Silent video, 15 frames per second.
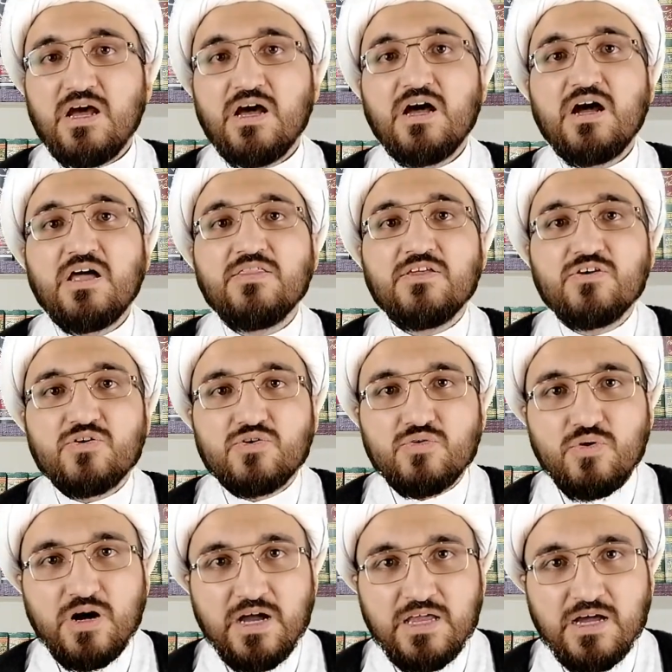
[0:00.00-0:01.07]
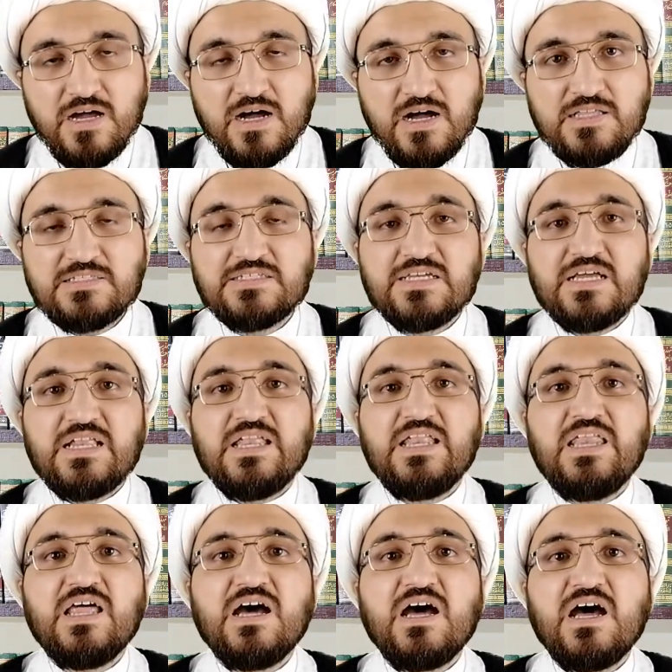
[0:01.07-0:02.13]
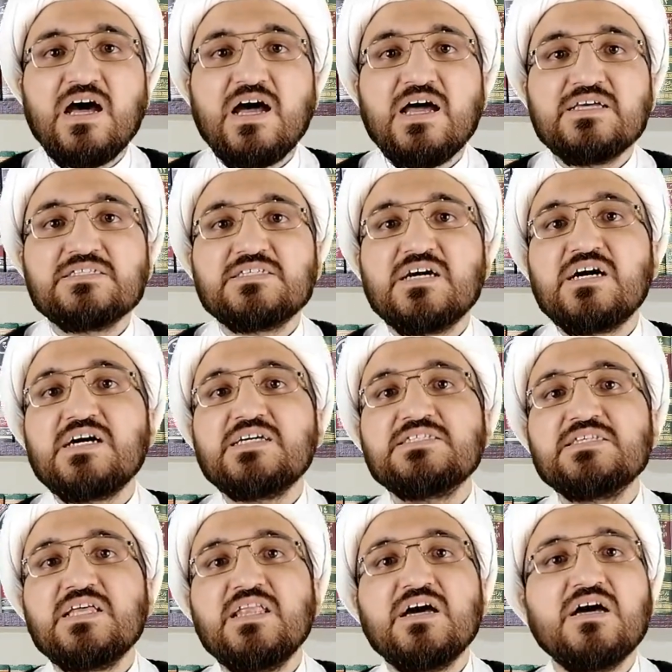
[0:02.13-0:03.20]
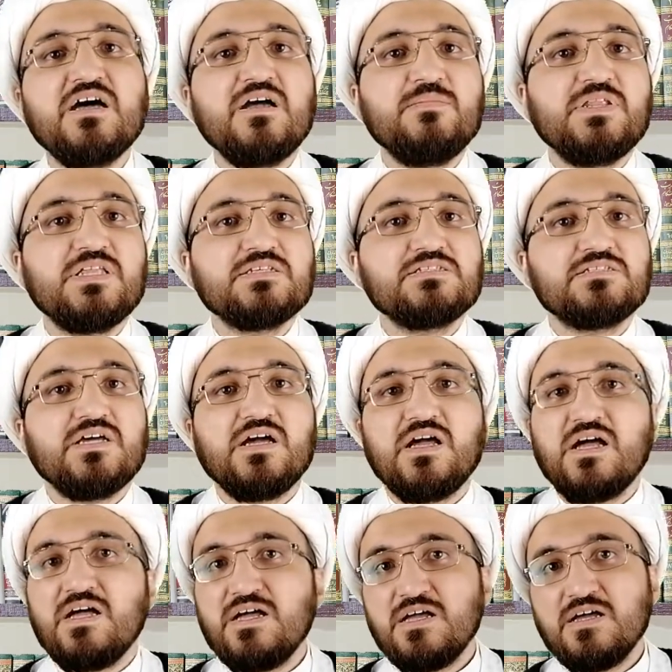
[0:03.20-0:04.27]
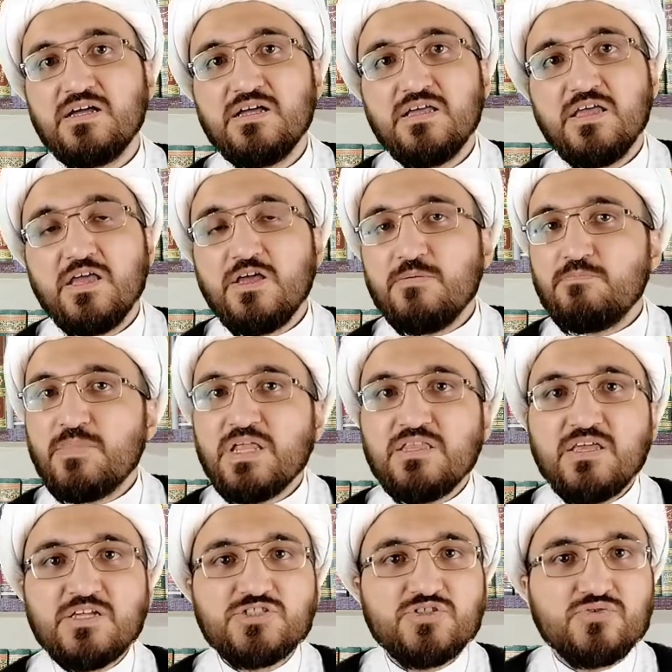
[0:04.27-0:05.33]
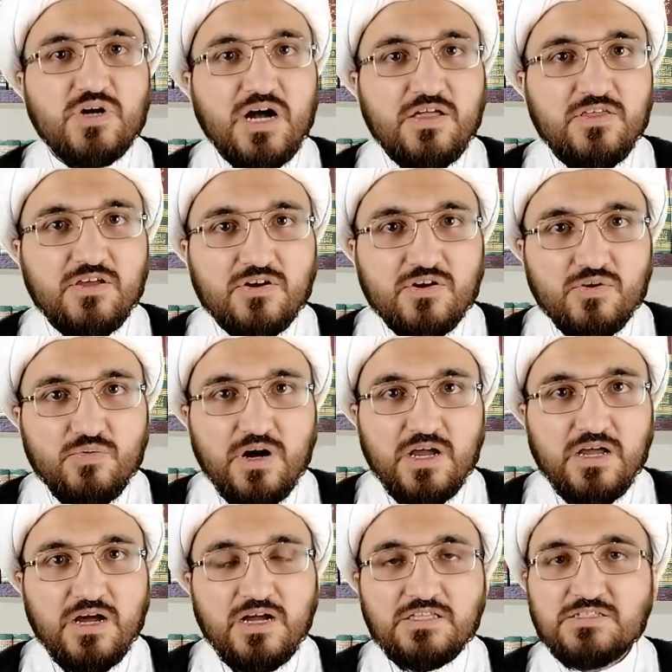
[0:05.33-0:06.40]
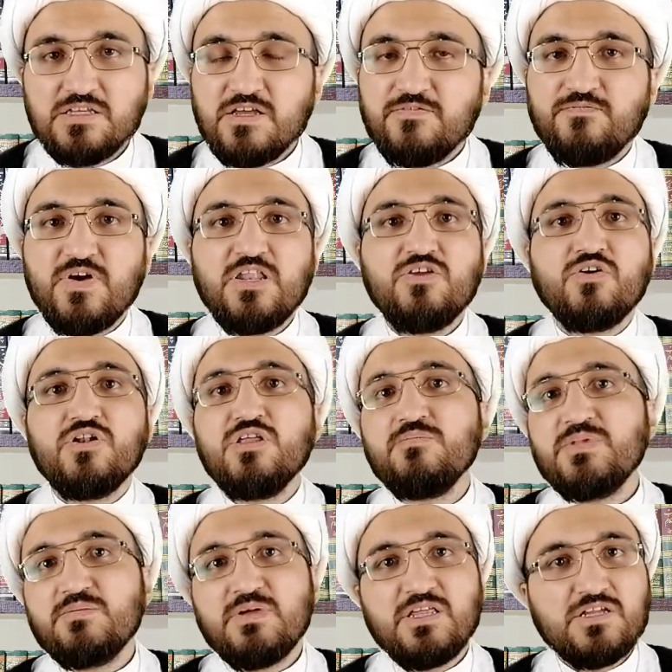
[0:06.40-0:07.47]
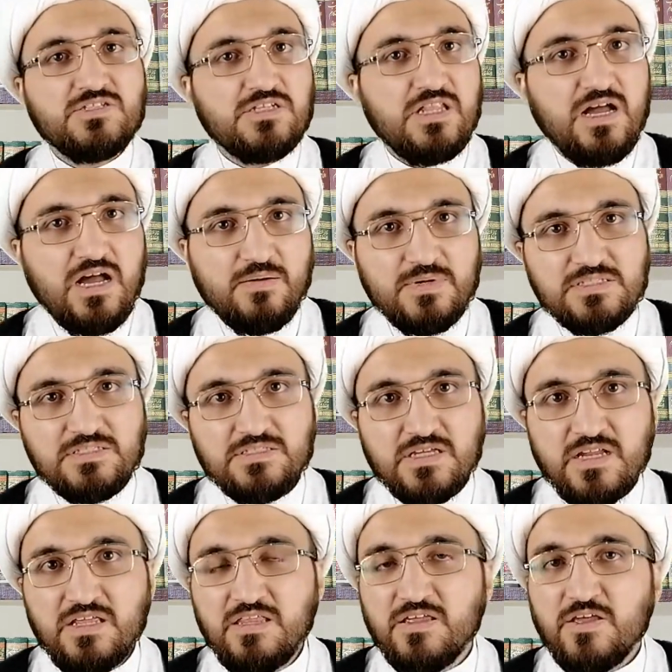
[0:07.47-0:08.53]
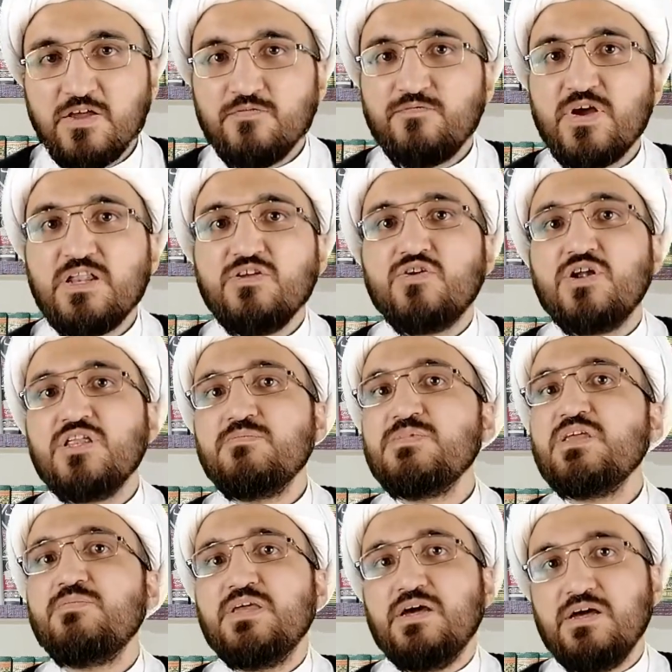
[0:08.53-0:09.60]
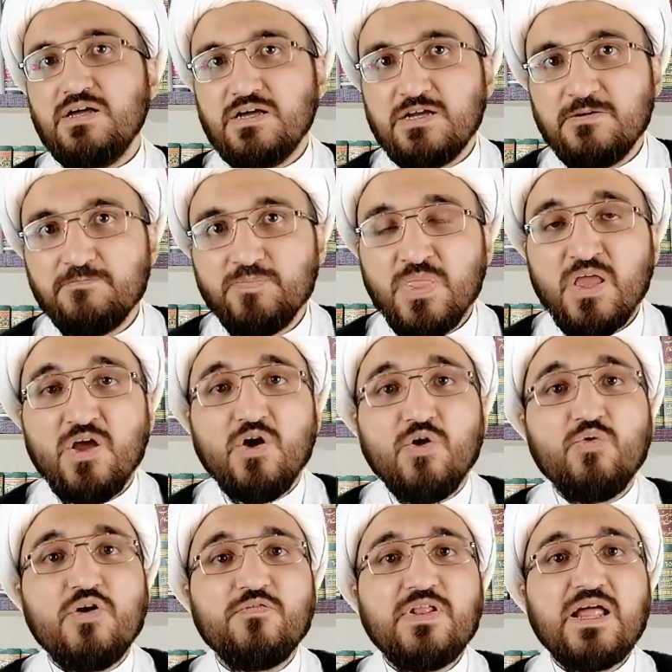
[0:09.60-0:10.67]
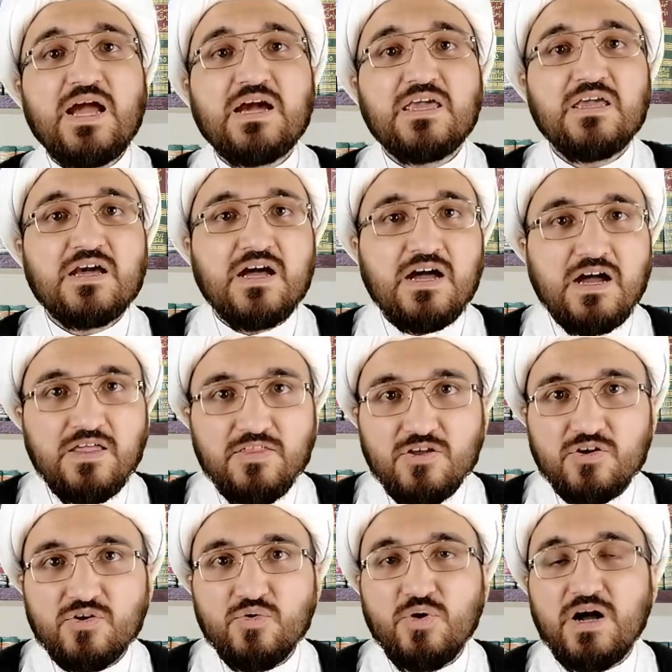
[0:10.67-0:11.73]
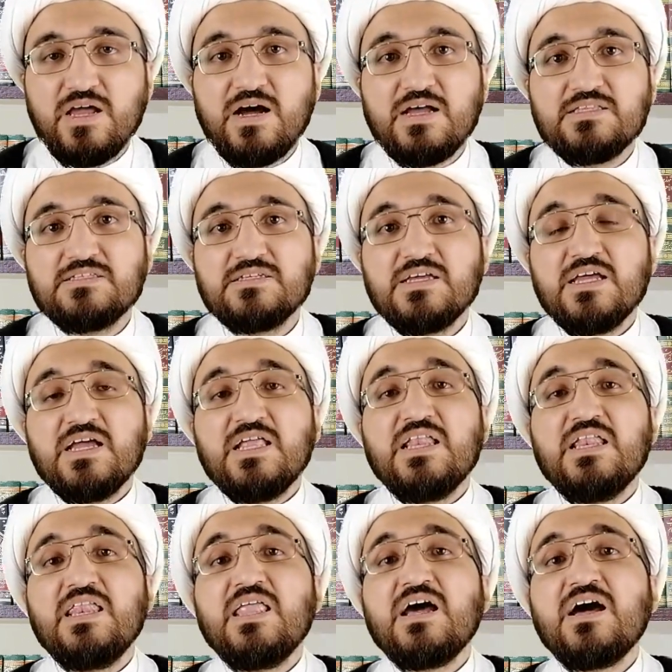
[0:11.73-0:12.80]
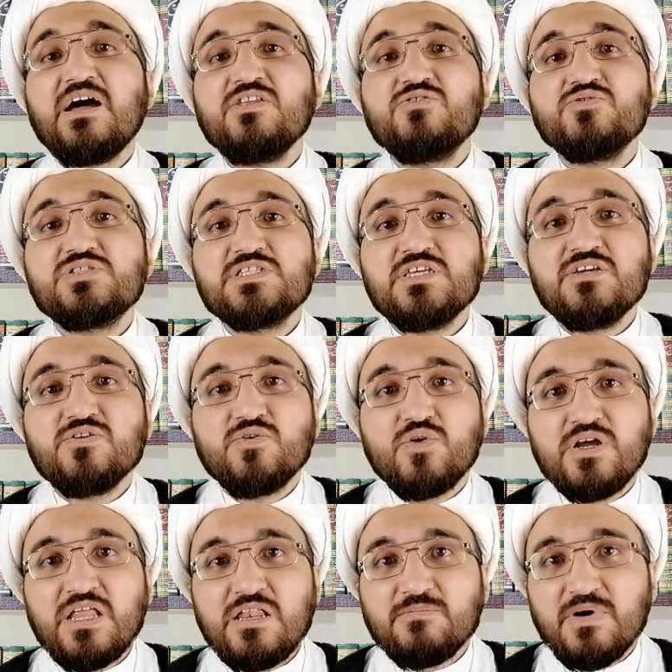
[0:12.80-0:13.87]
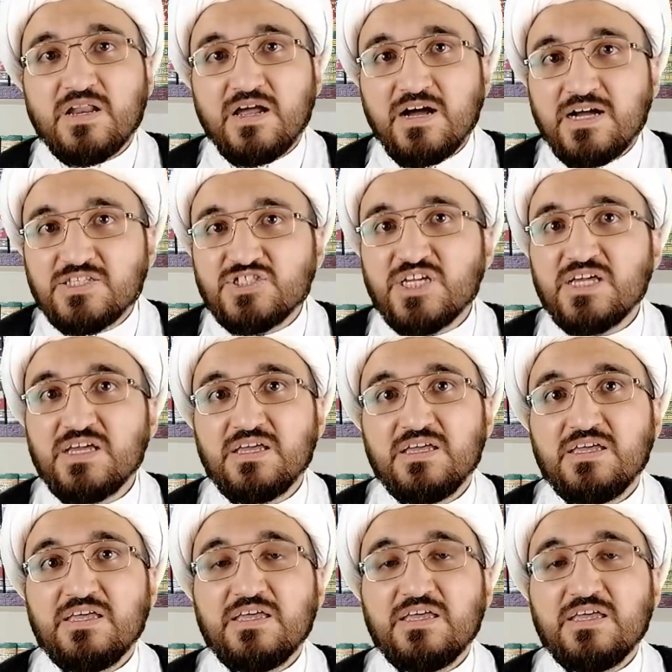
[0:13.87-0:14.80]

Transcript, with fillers: هذه الروايات لا أساس لها من الصحة من يجد هذه الروايات فليعلمني من يجد لها مصدرا فليعلمني بها وفي الحقيقة هذه الروايات لا تسيء إلى المراجع